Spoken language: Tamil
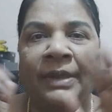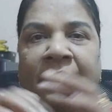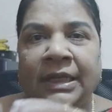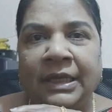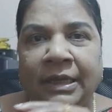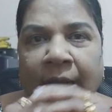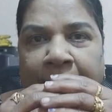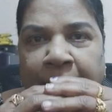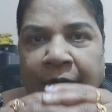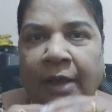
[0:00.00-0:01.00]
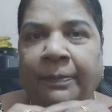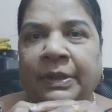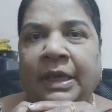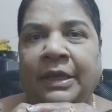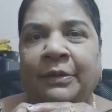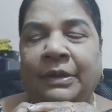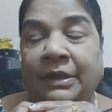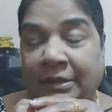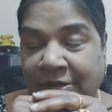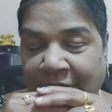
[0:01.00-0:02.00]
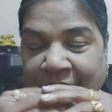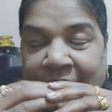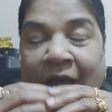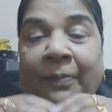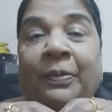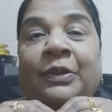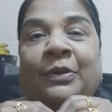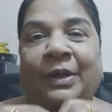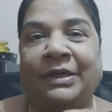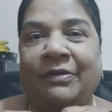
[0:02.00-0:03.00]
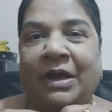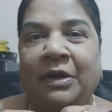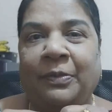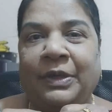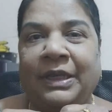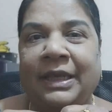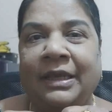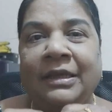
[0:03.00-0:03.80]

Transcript: நீங்கள் கப்பு நாற்பதாயிரம் ரூபாய் நான் சாரி நாற்பது ரூபாய்க்கு வாங்க போகிறீங்க